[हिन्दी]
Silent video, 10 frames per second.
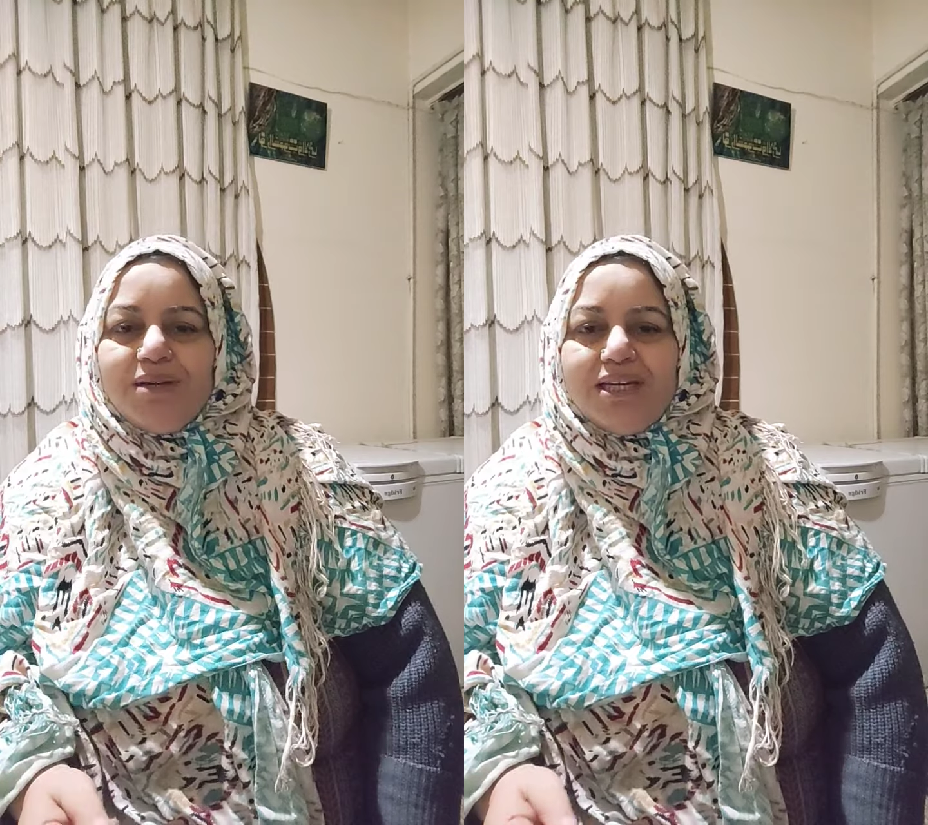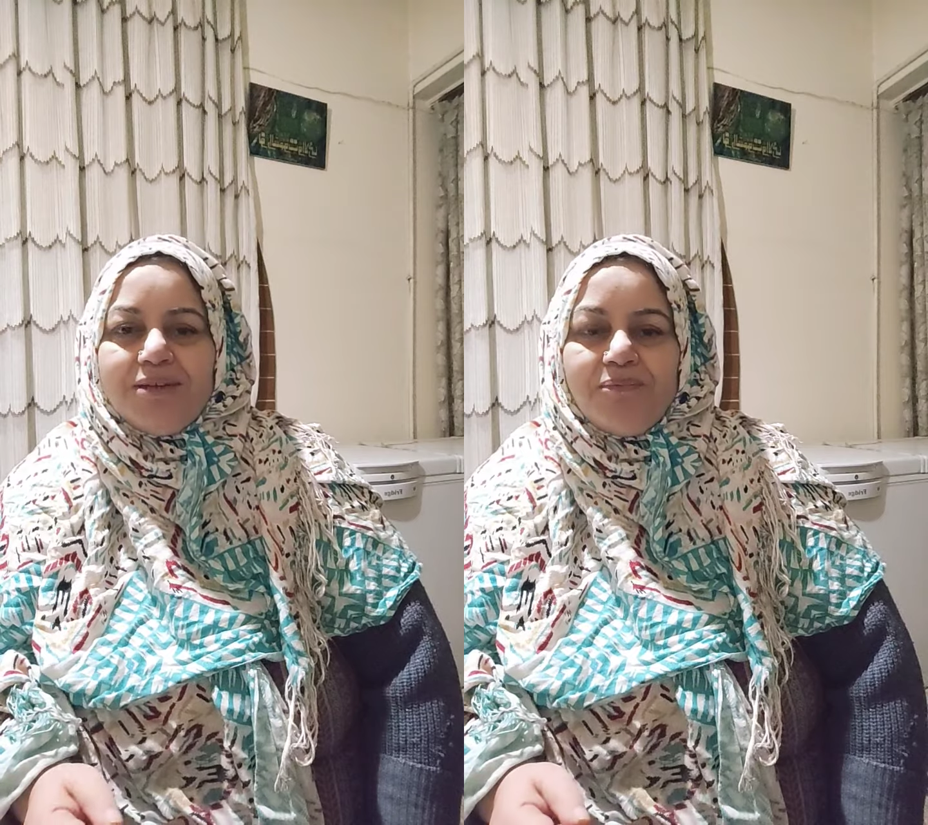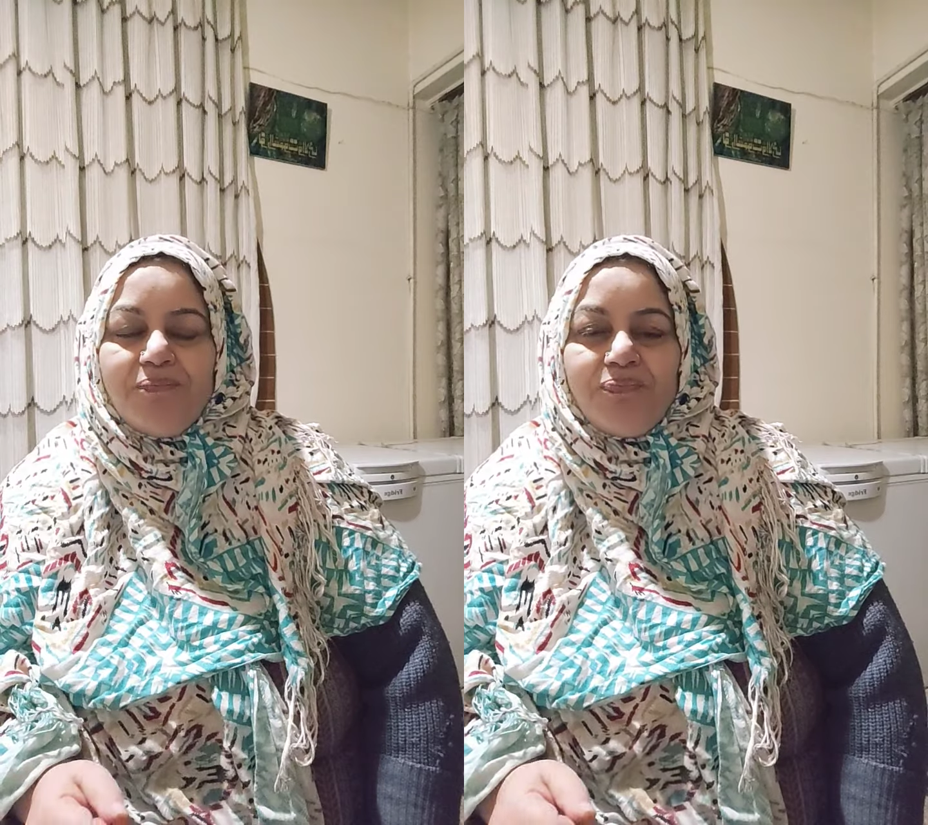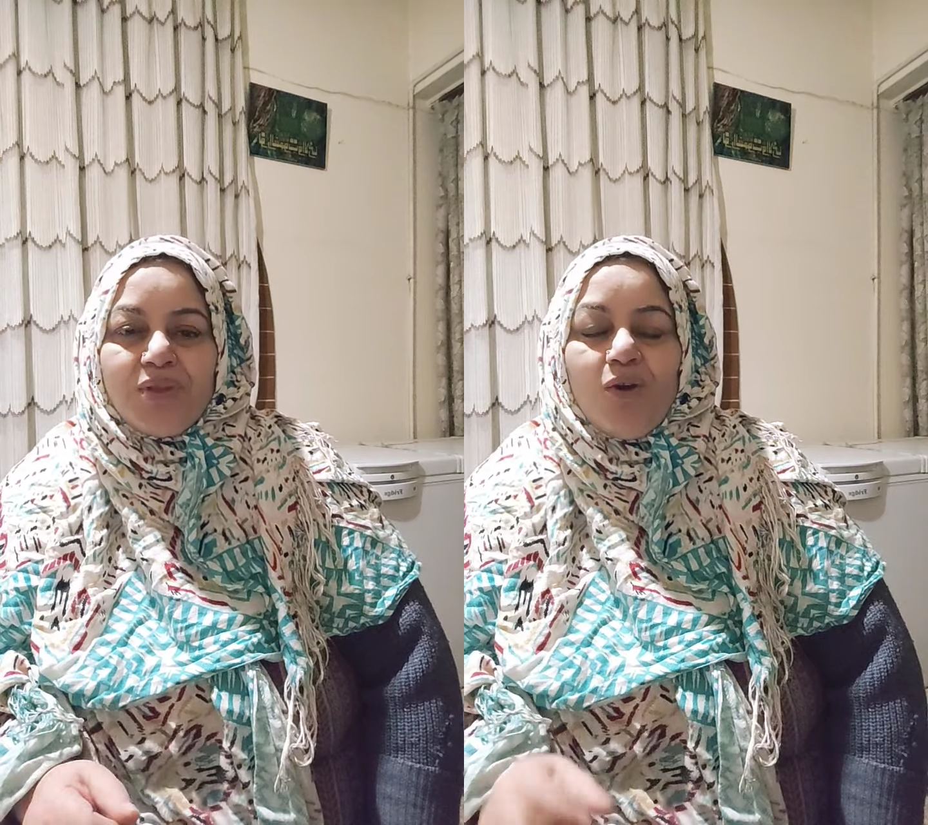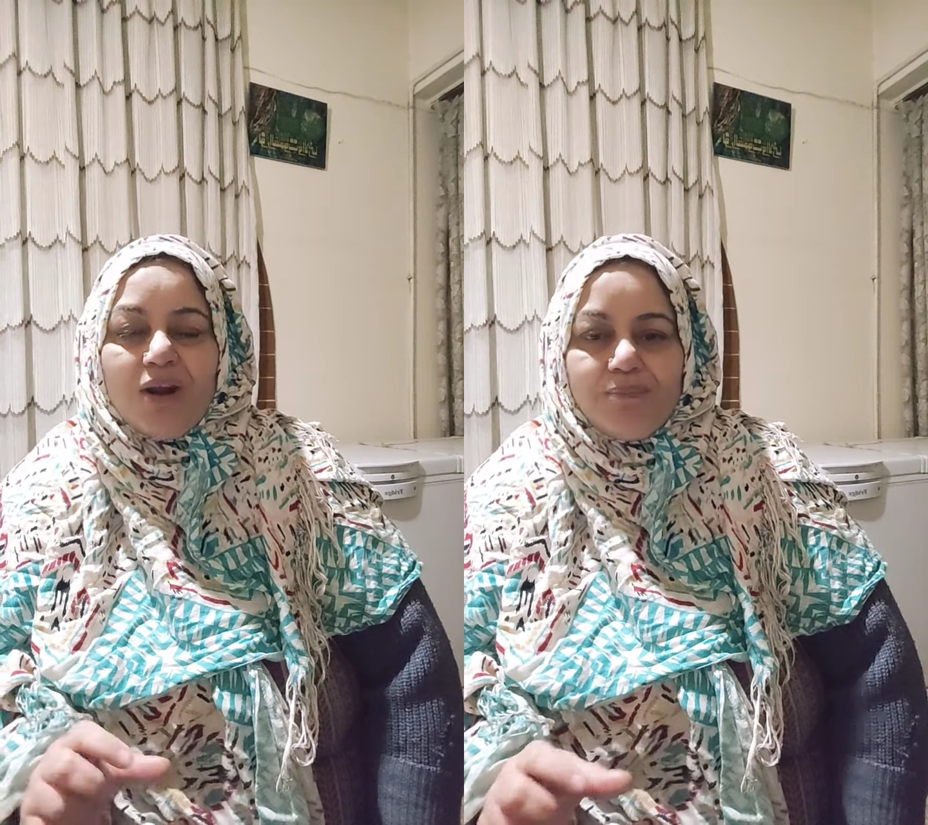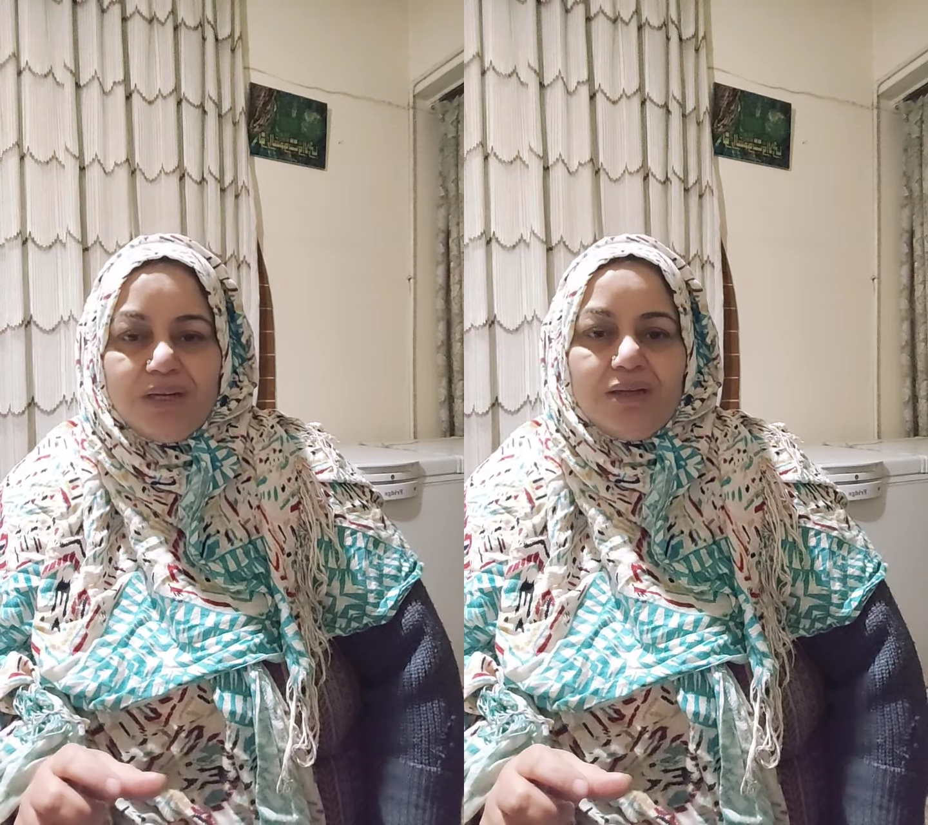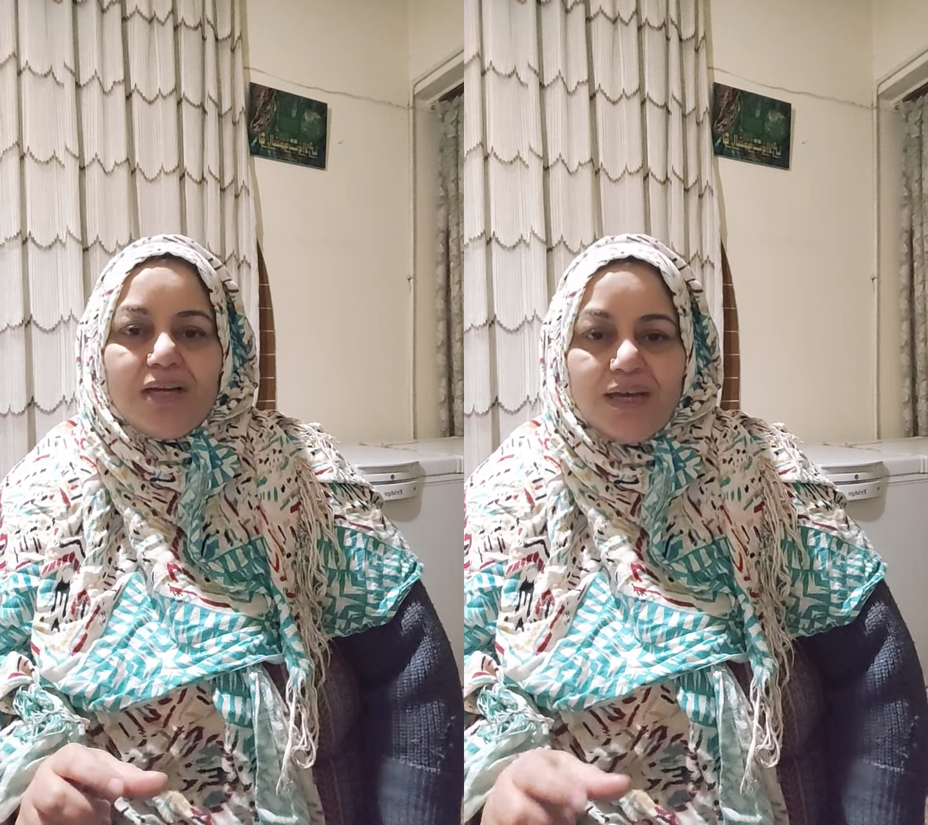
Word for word: मैंने और अपनी